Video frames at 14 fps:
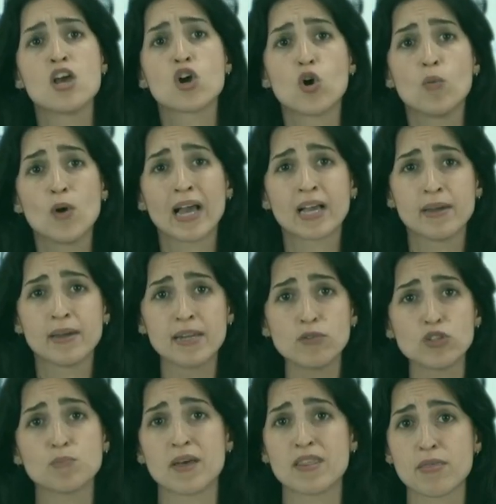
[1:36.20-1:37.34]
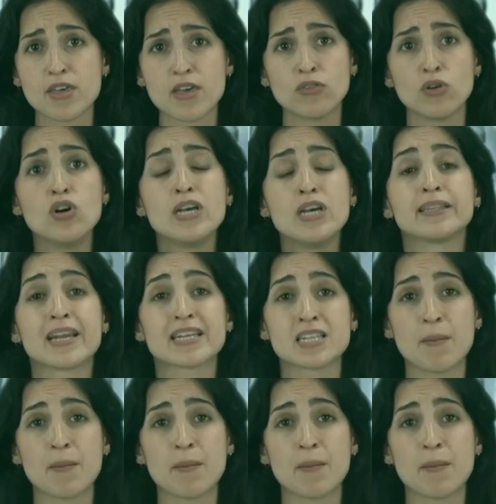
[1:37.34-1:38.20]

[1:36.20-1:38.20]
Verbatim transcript: como la que venimos padeciendo tras la